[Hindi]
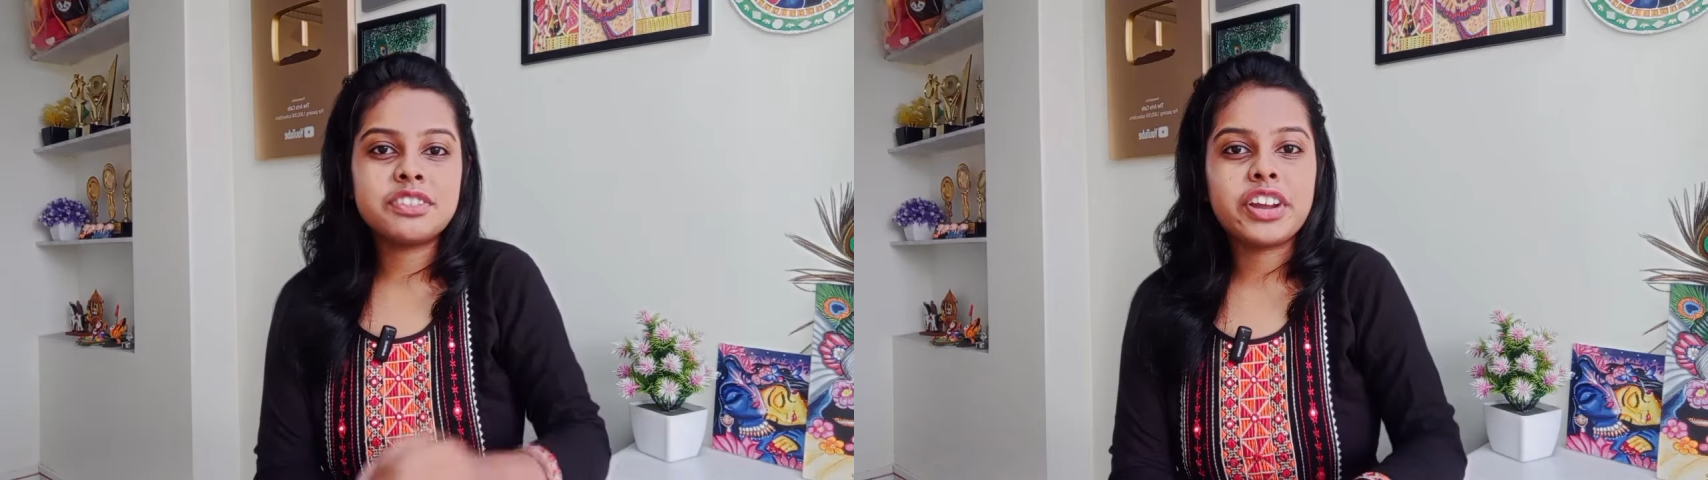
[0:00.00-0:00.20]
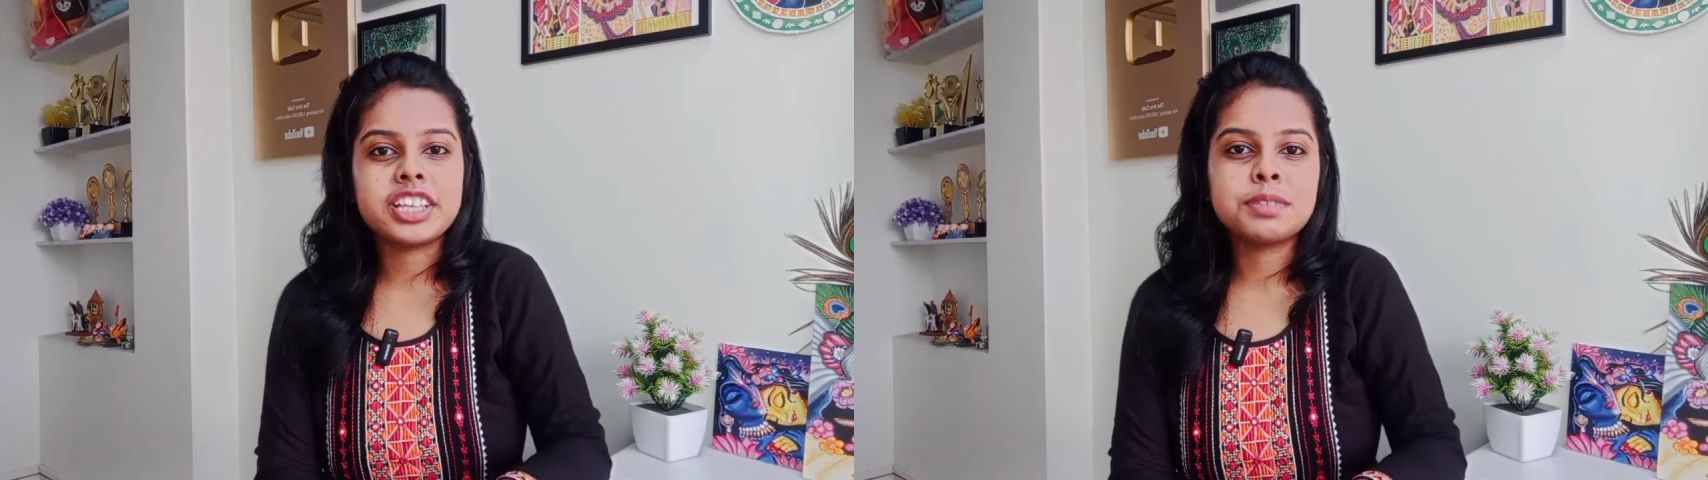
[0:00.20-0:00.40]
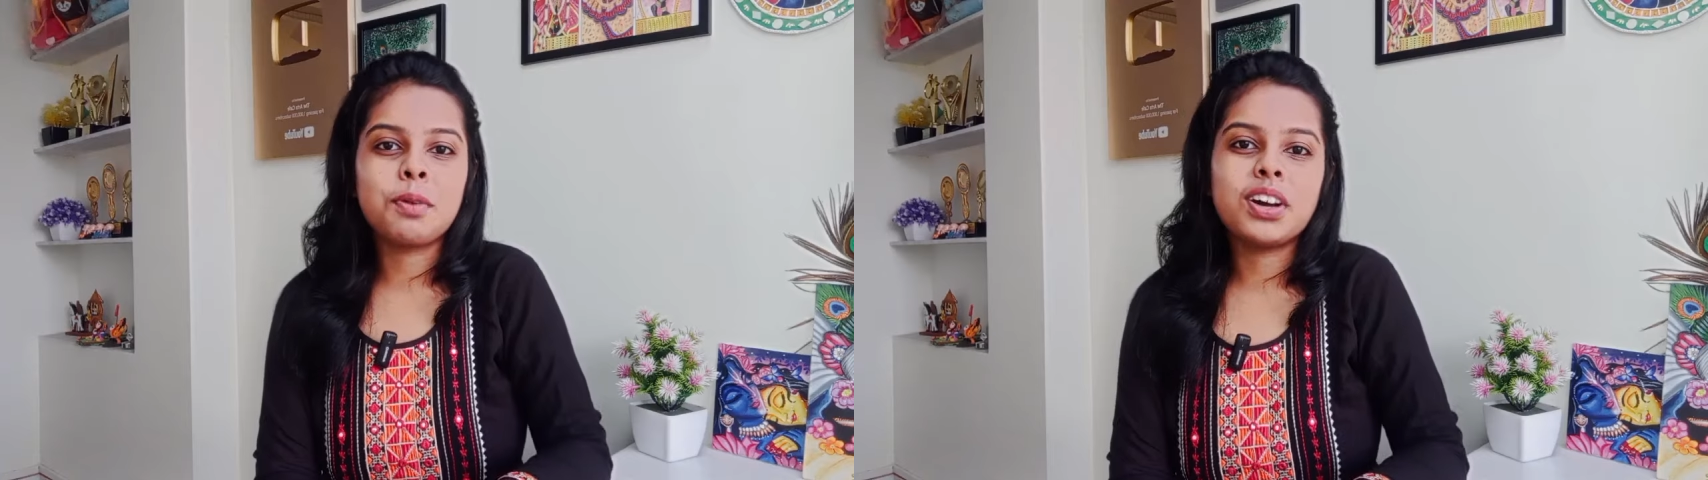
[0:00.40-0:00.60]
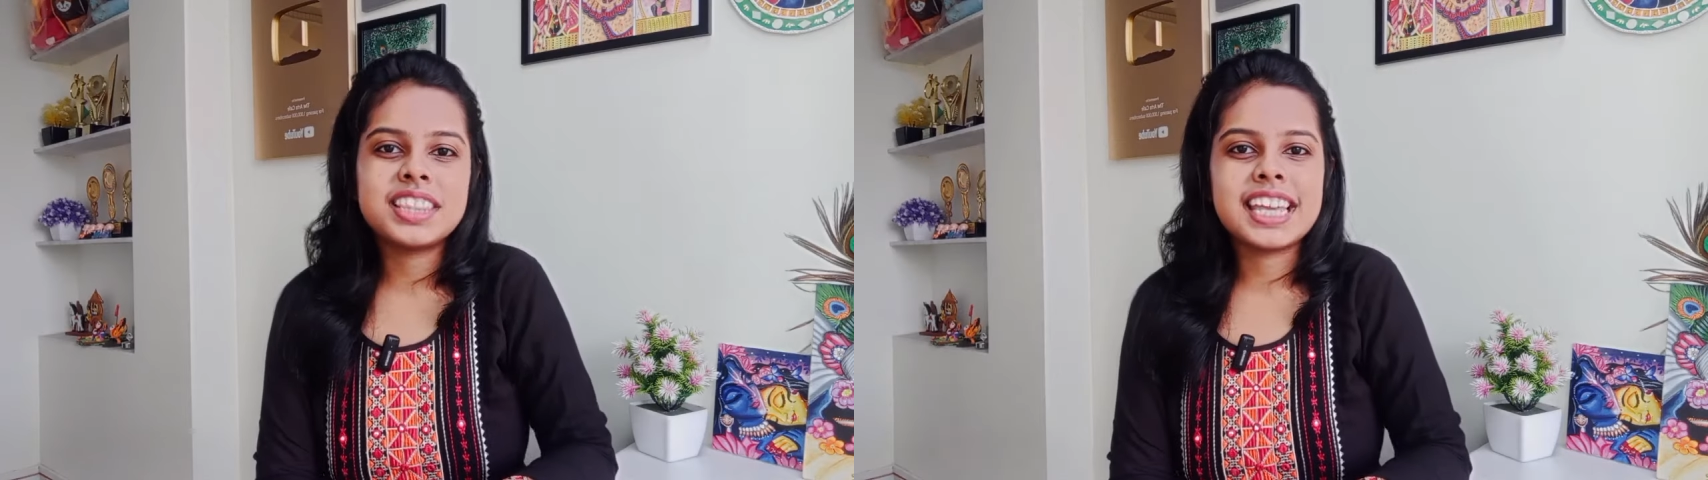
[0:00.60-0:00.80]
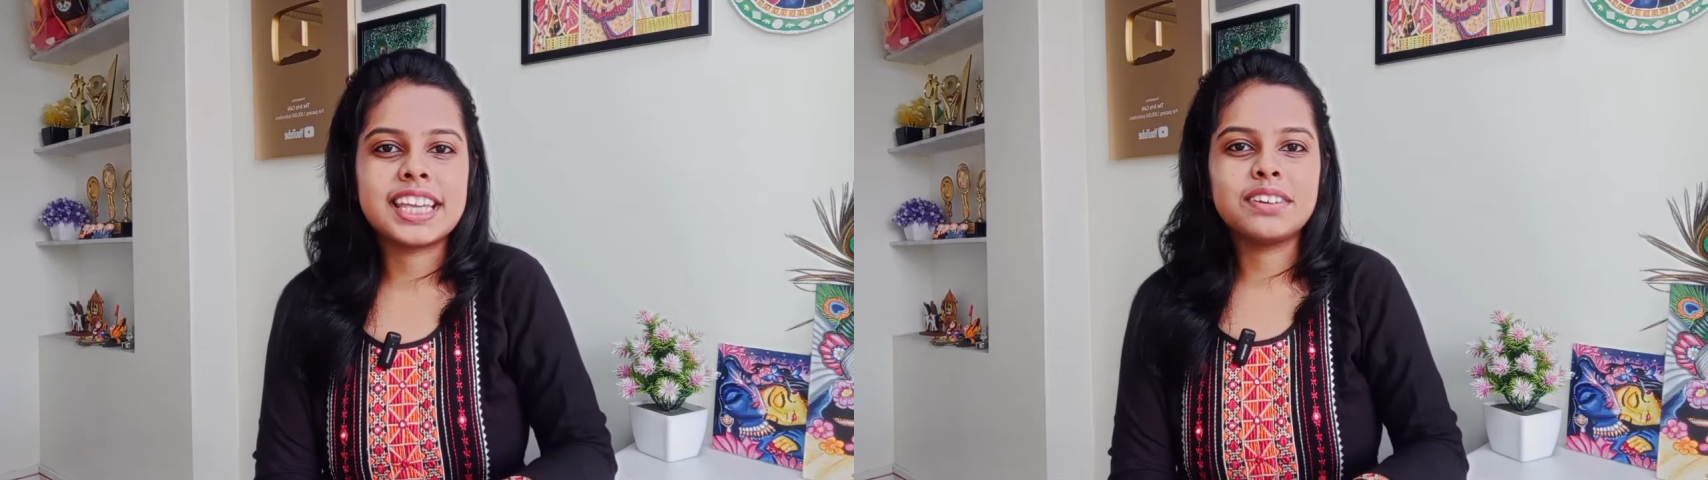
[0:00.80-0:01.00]
ड्राइंग्स बहुत
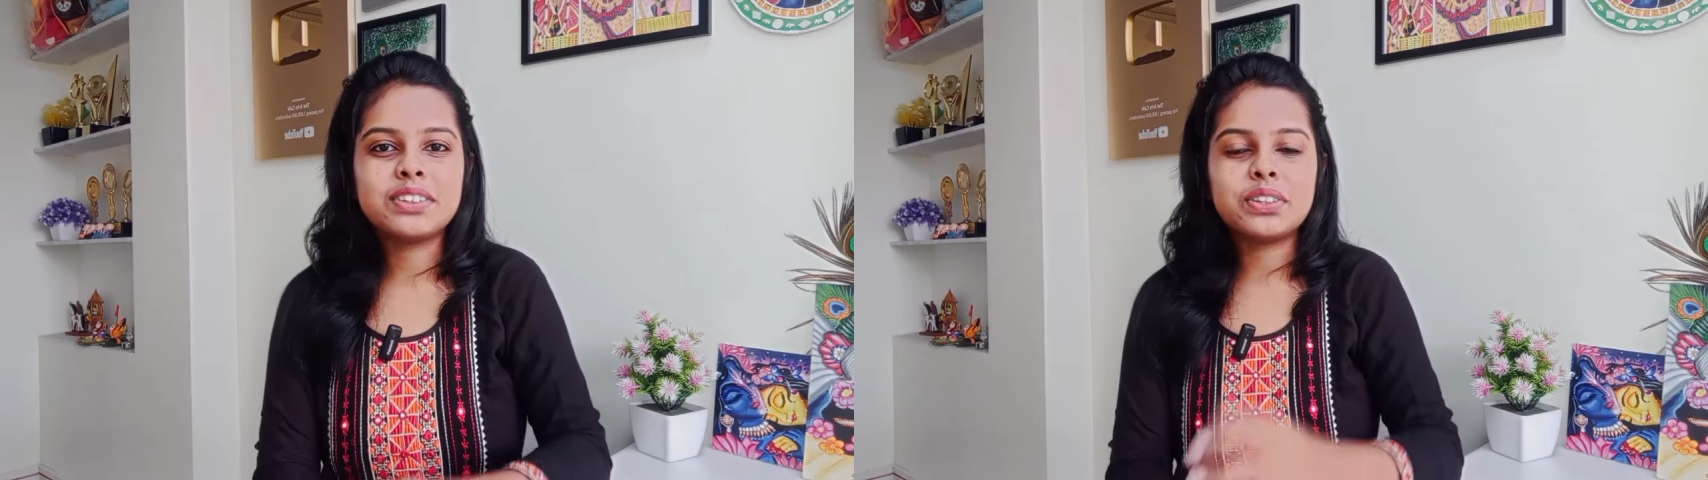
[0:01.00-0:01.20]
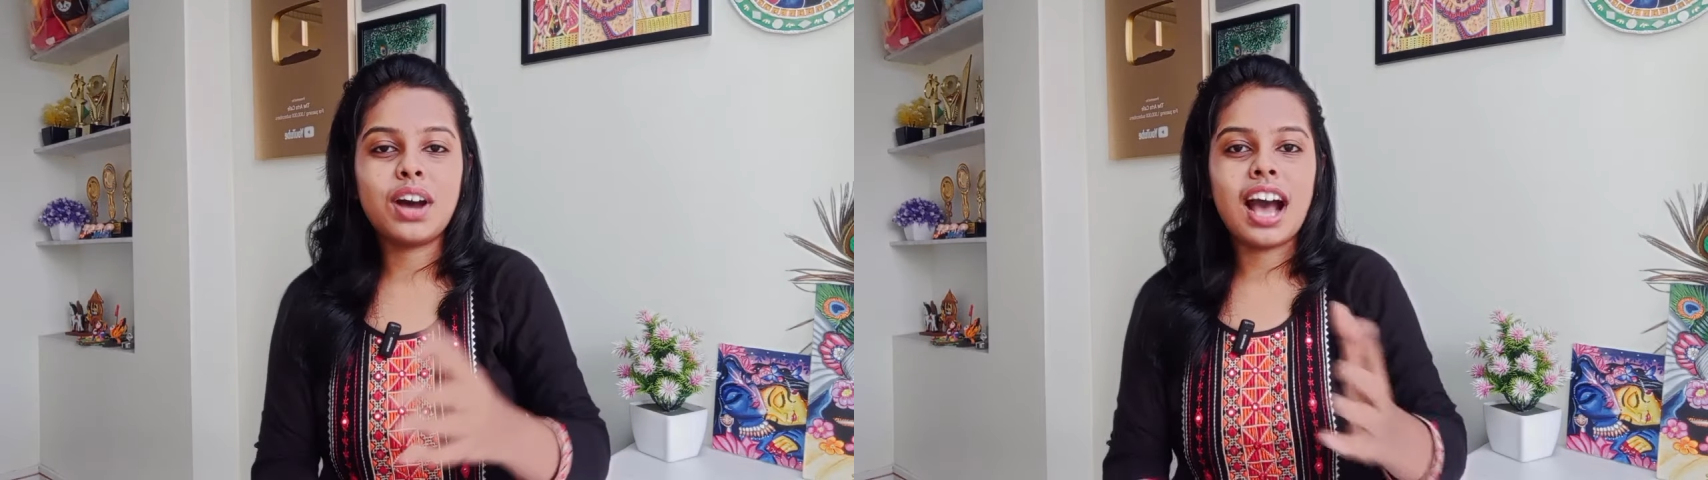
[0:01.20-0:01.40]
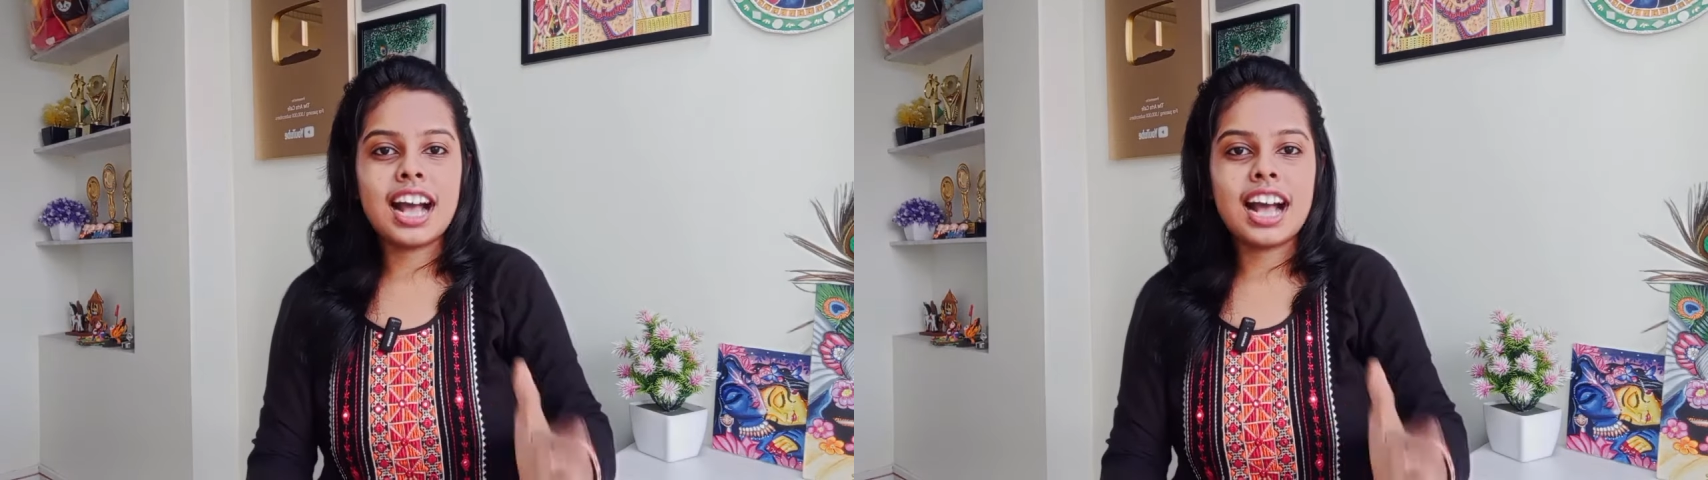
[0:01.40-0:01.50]
देखे हो तो